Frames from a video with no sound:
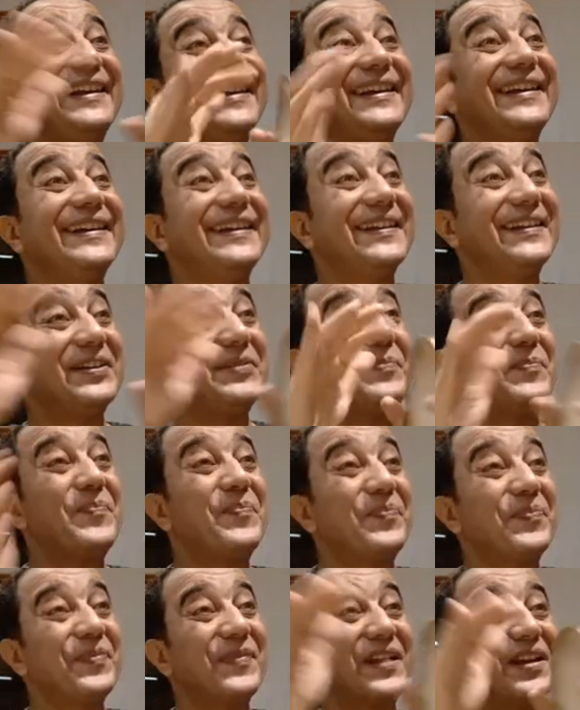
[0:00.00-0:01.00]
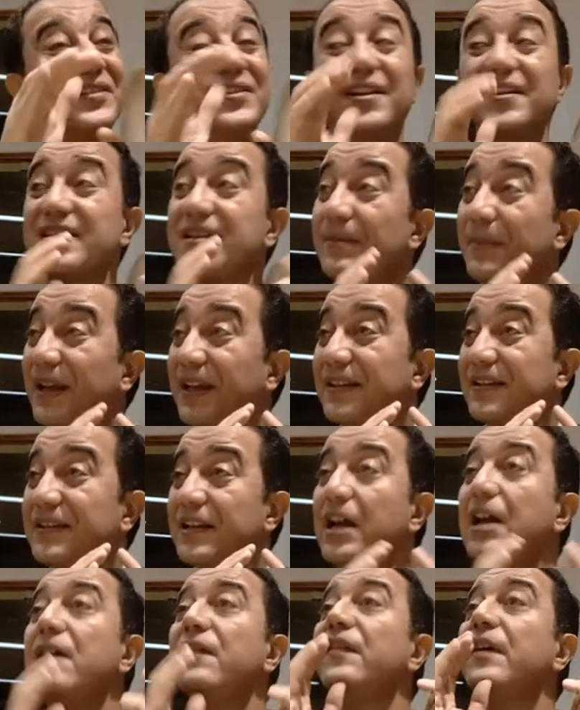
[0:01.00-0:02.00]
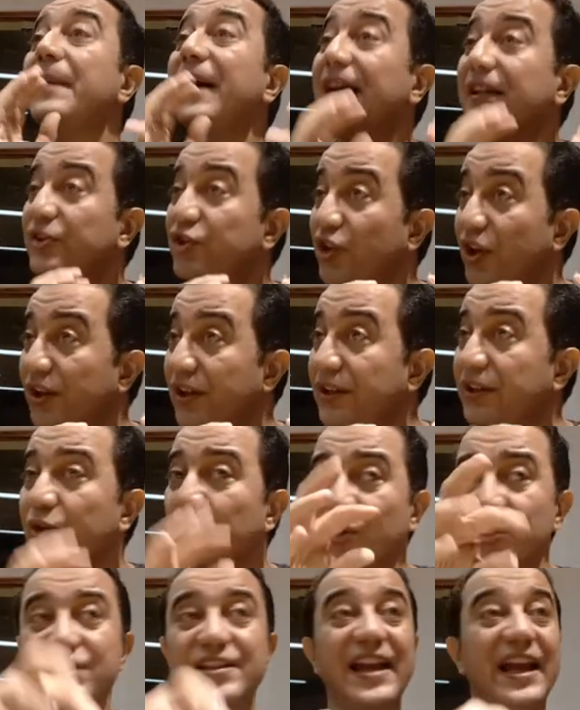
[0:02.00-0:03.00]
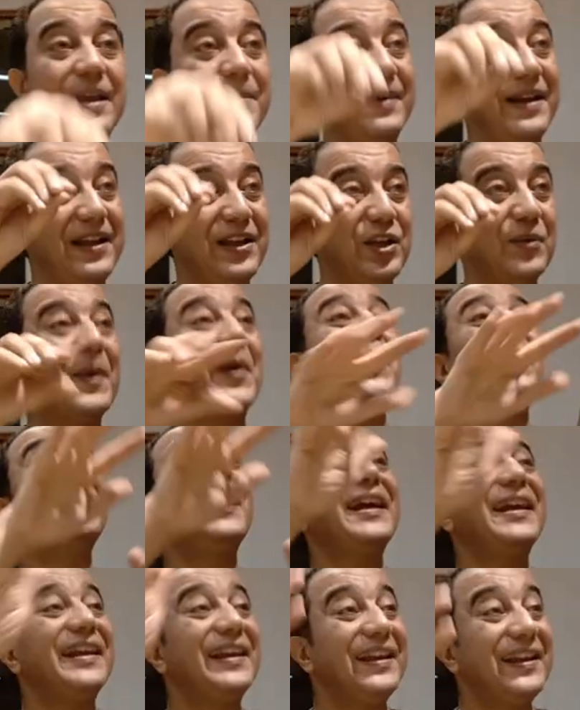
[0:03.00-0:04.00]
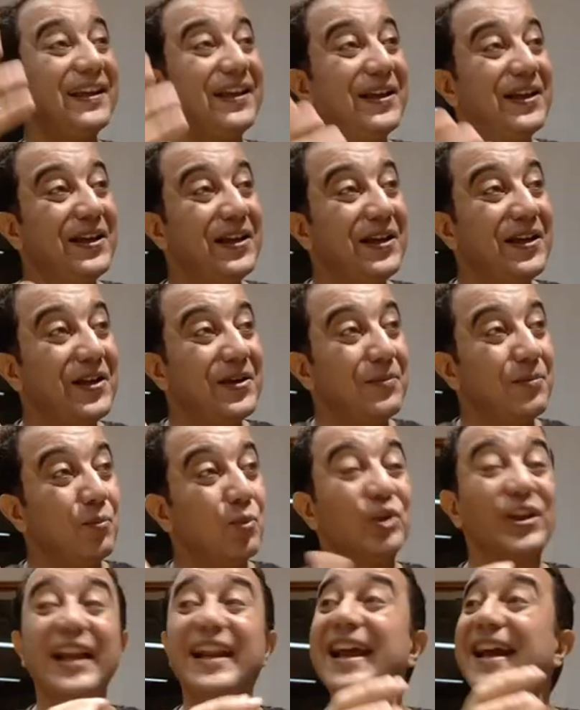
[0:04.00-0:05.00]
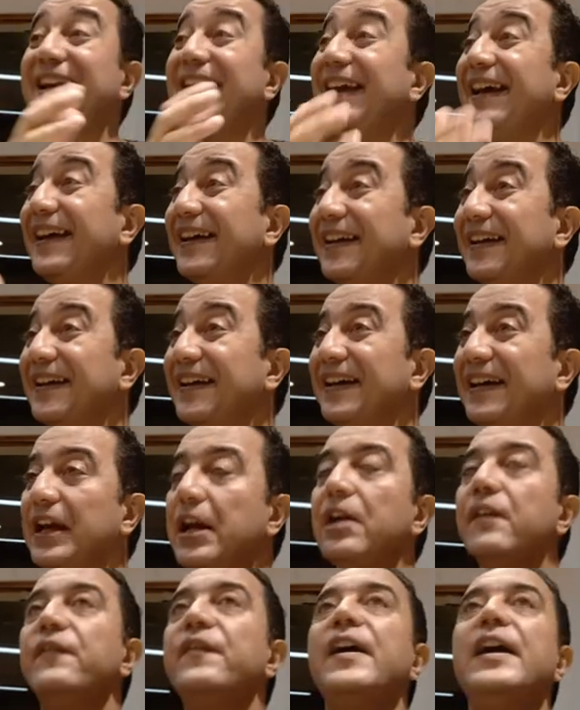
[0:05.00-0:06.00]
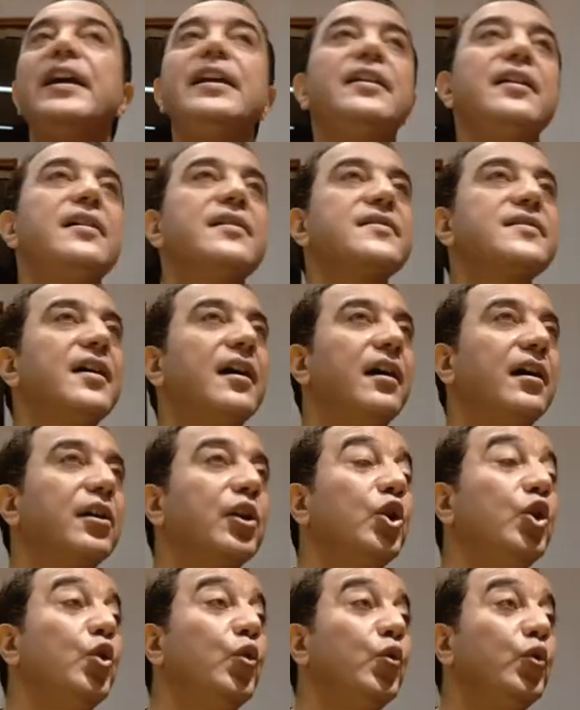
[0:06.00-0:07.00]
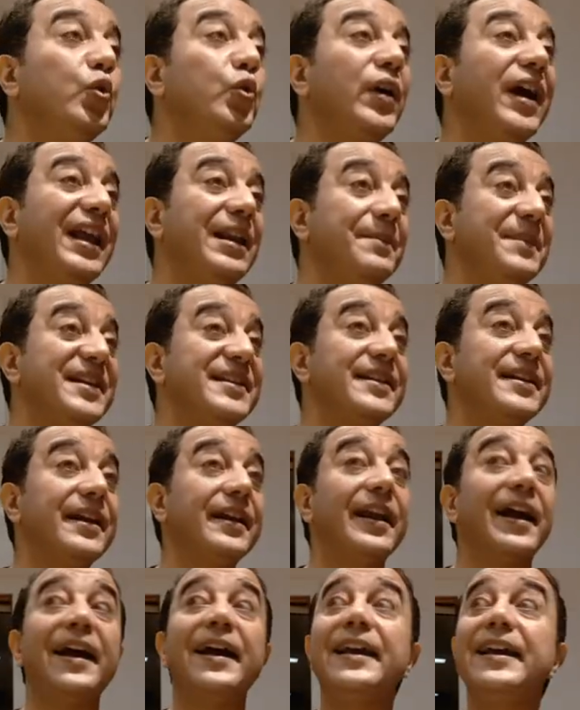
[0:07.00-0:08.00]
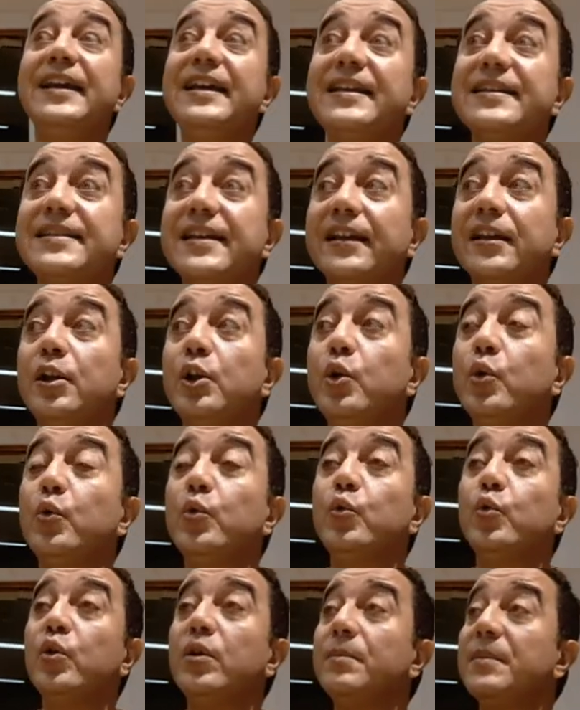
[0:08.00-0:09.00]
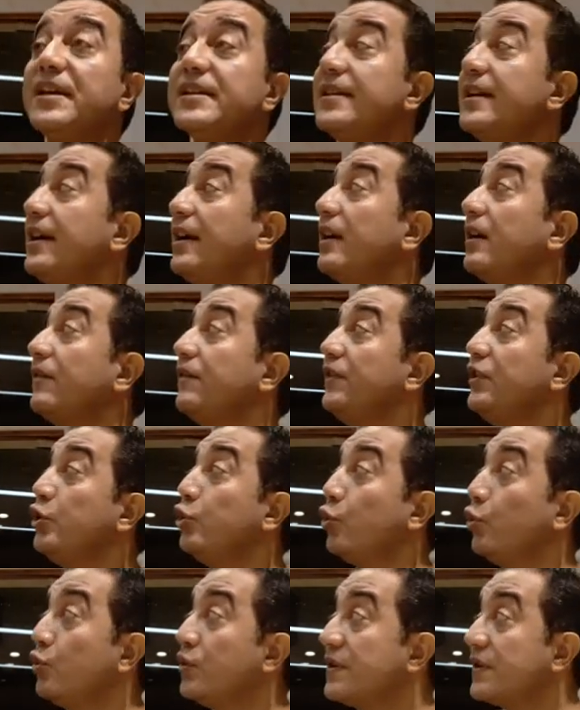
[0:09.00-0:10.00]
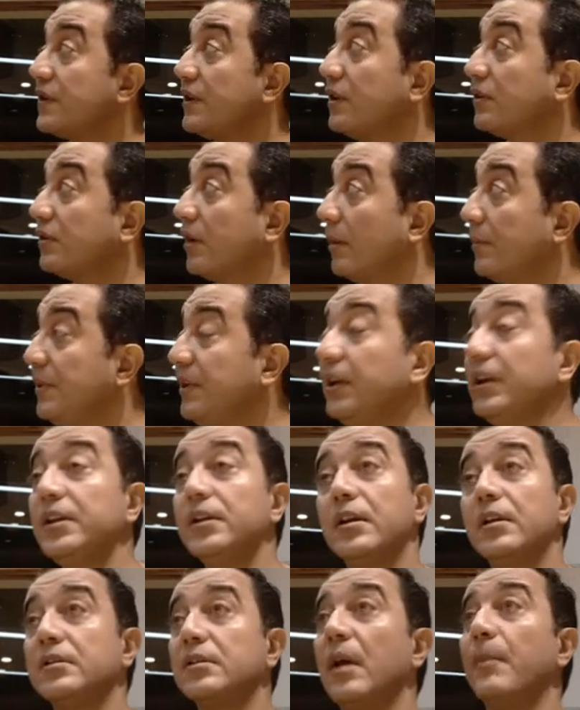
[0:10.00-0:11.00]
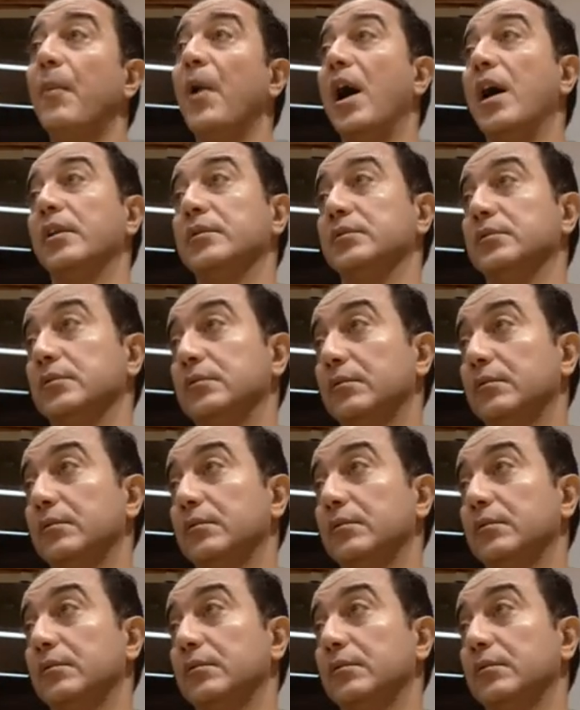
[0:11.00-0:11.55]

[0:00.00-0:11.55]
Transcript: ايه ترسيبات فبعد شهرين يروح ساحبها يبقى كلها ايه متلألئه فهنا ظهر لؤلؤ المزارع اذا لؤلؤ المزارع فيه جزء طبيعي طبعا